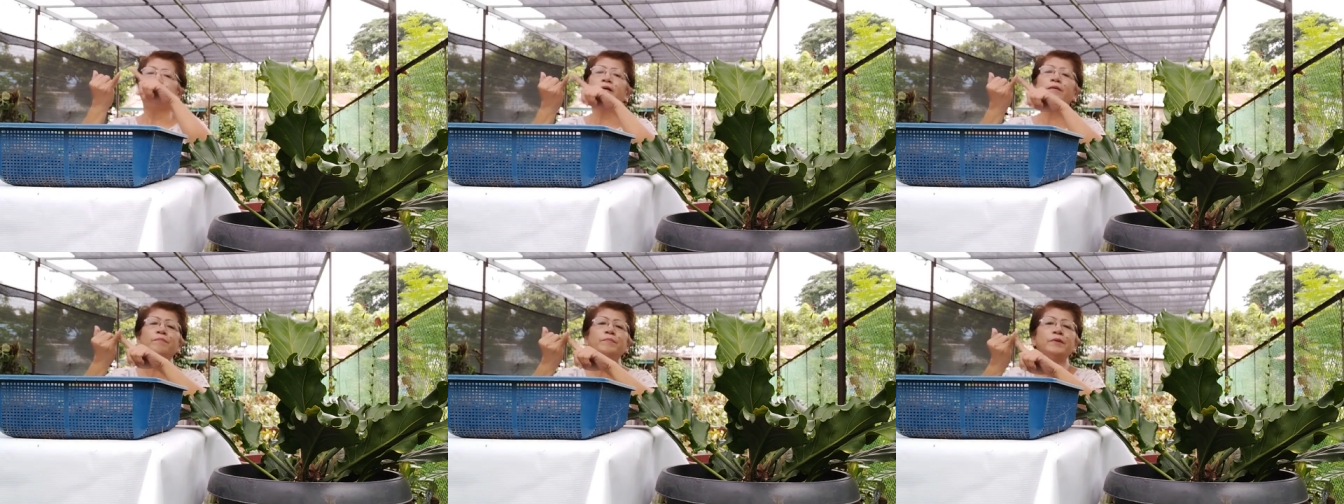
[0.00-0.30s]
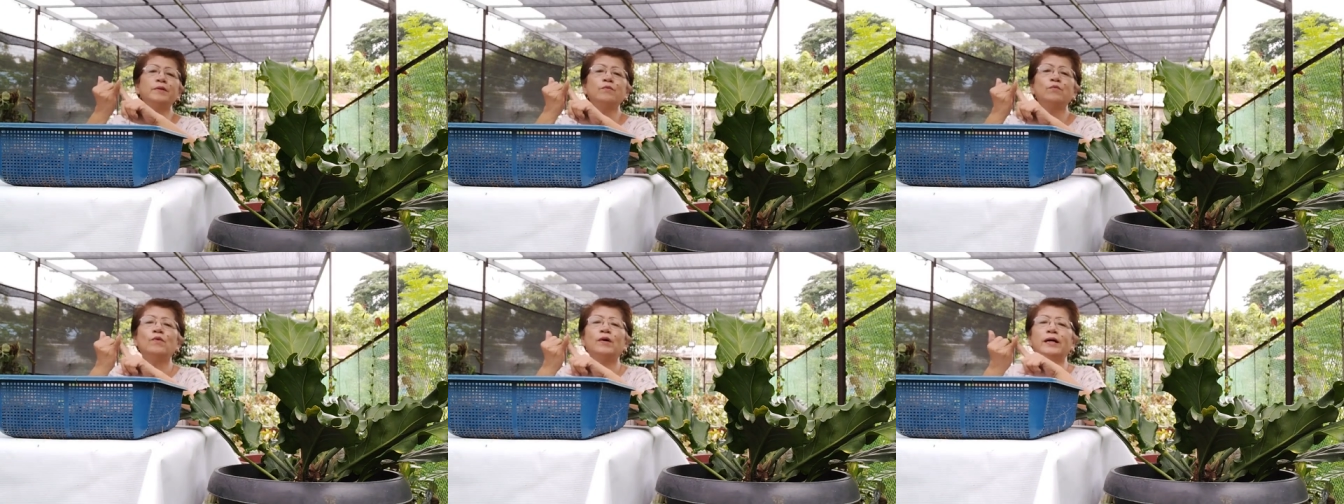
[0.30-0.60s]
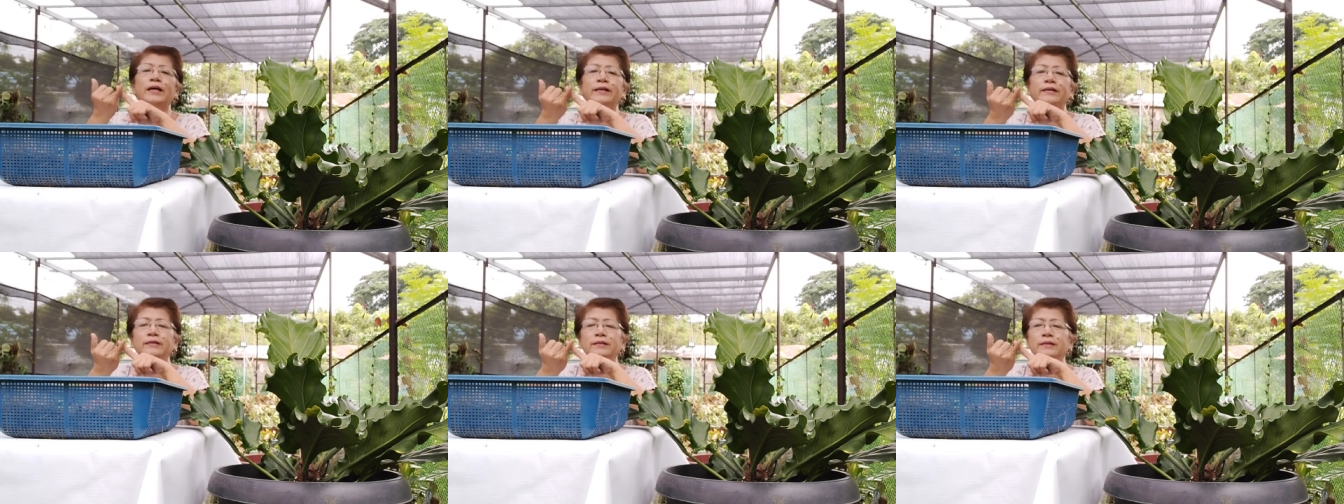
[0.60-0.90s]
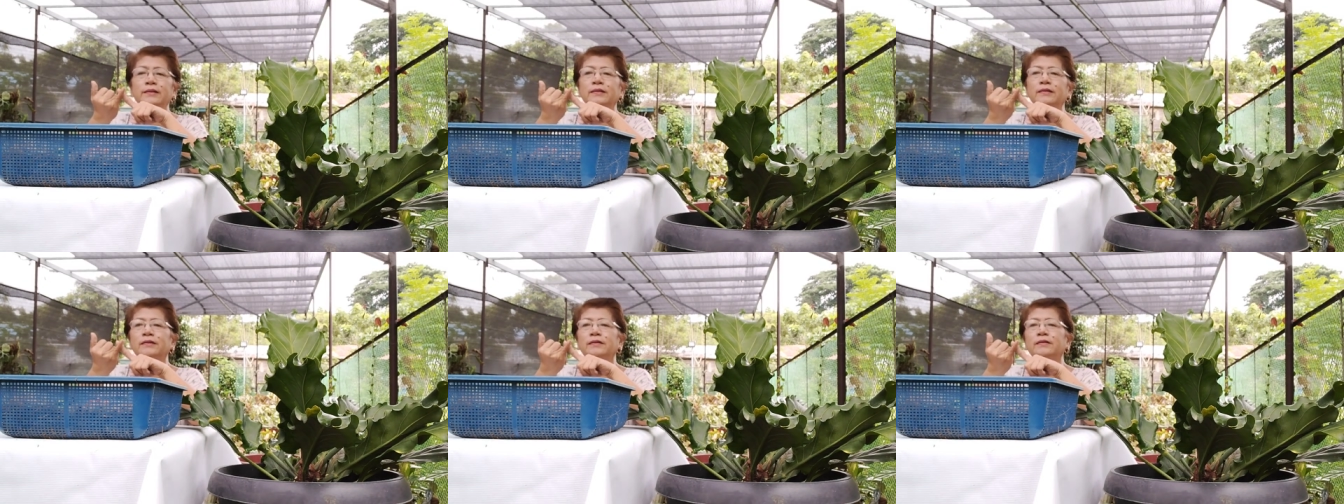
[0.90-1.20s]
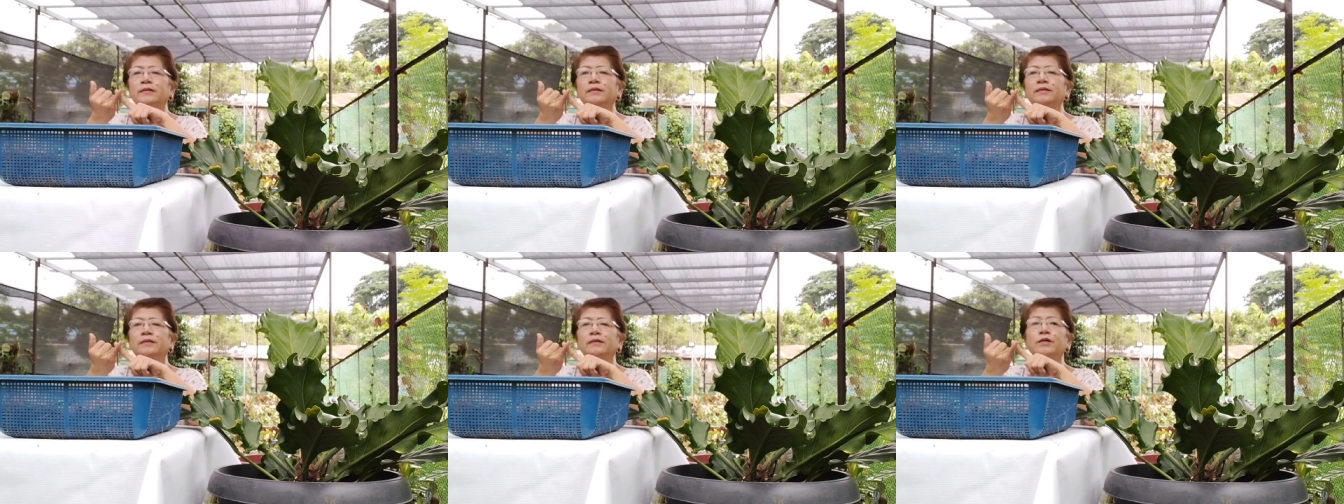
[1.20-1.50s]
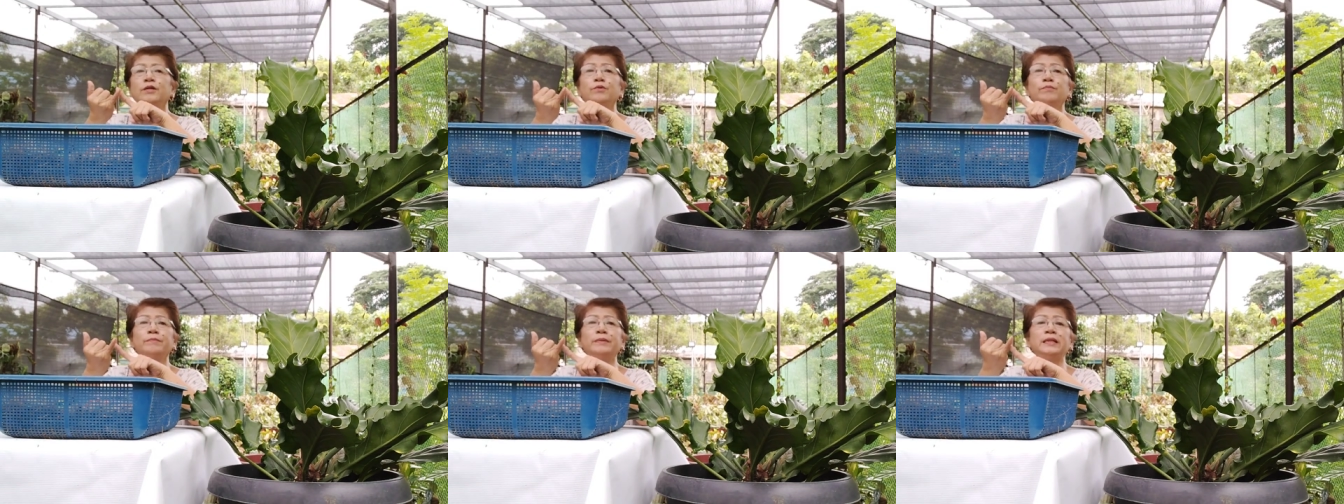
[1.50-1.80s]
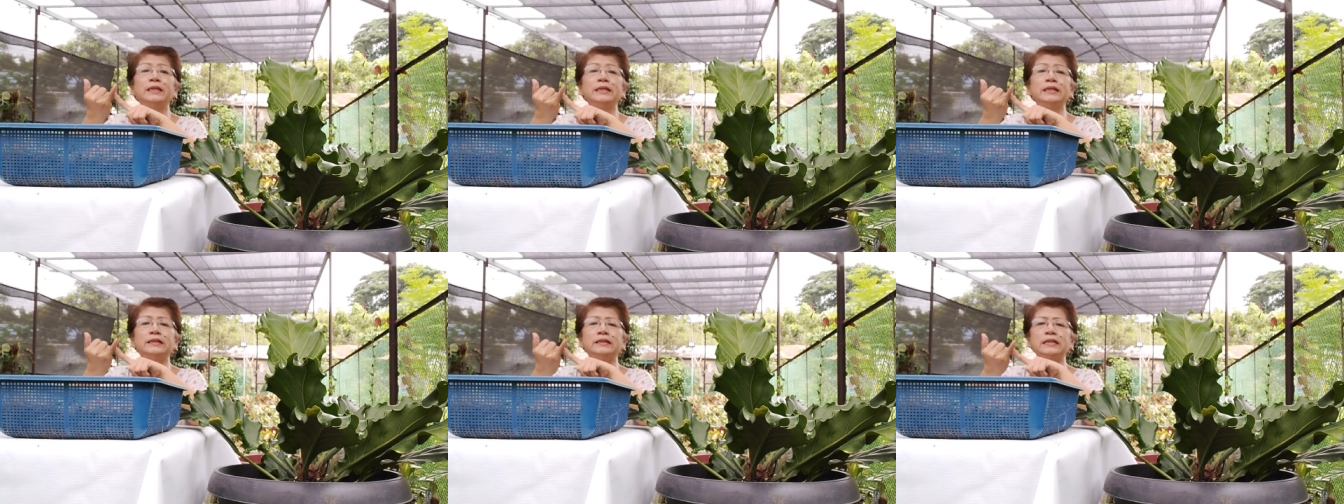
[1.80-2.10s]
Number one,
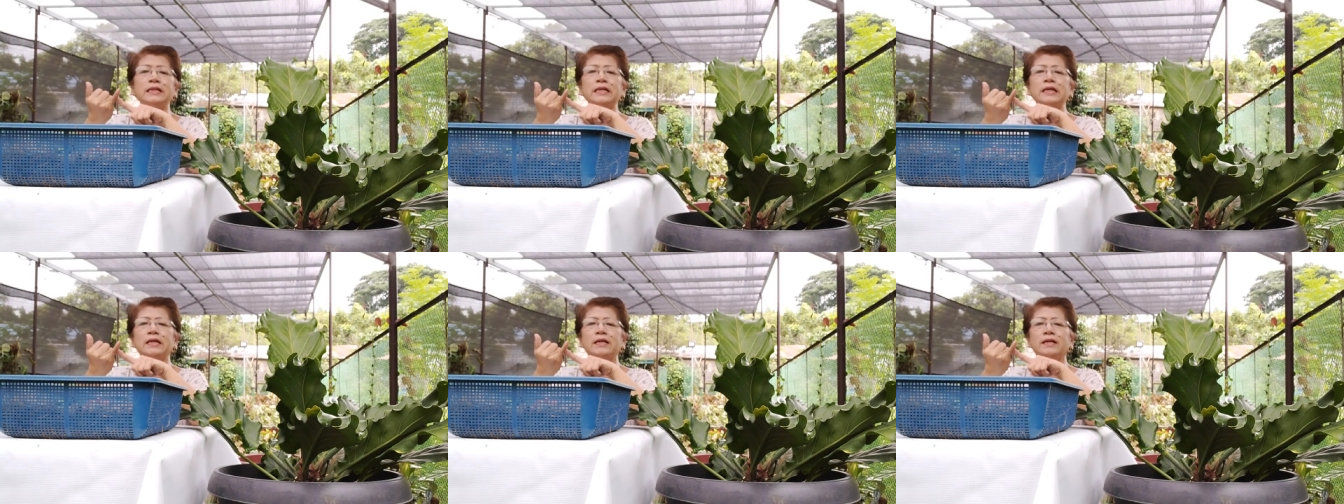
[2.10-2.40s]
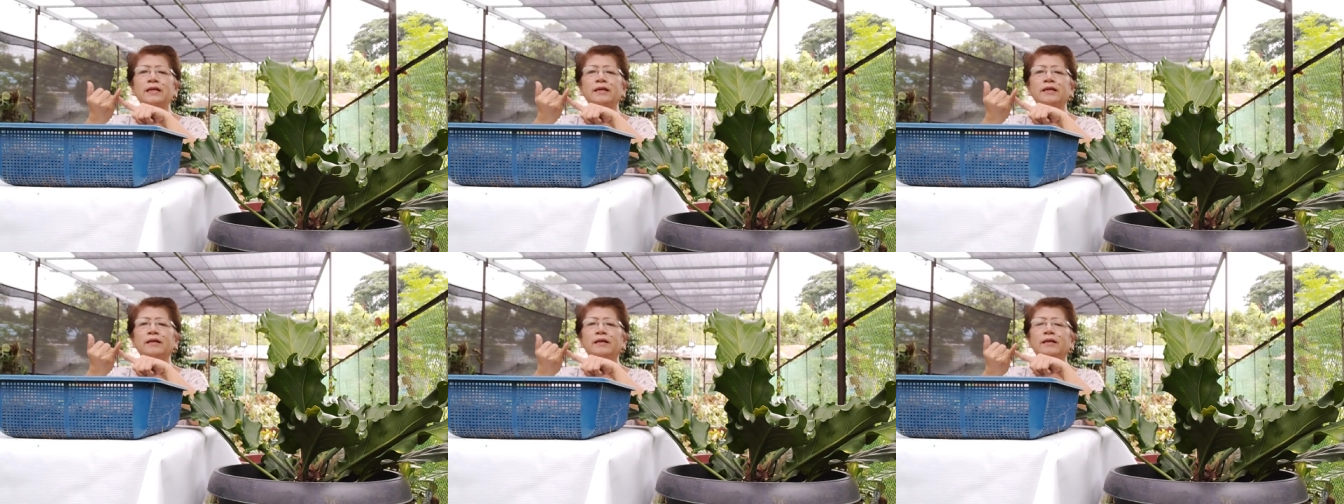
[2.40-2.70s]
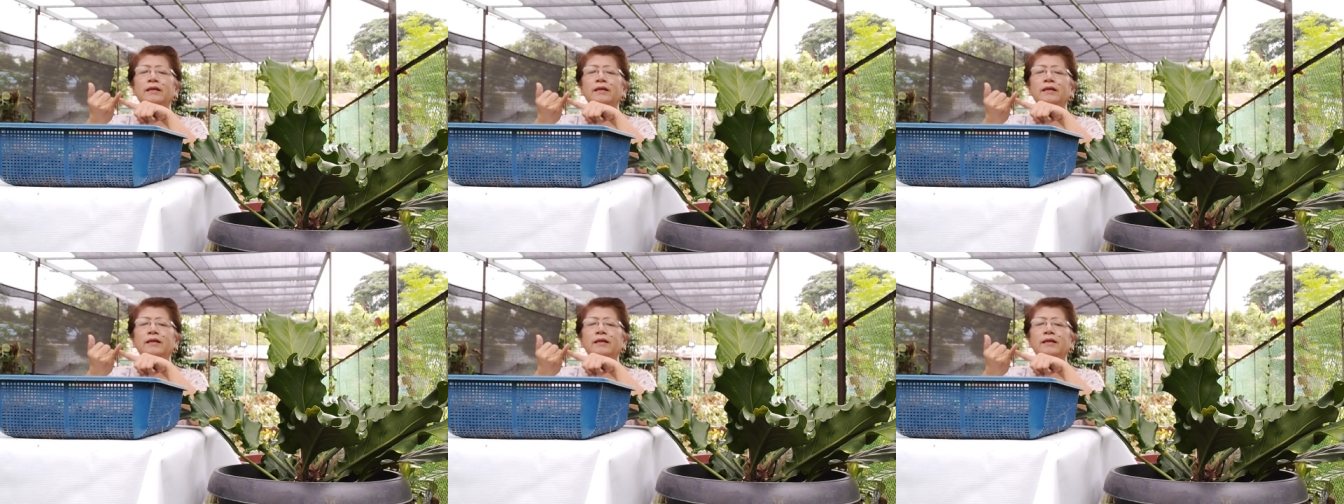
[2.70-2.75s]
humility.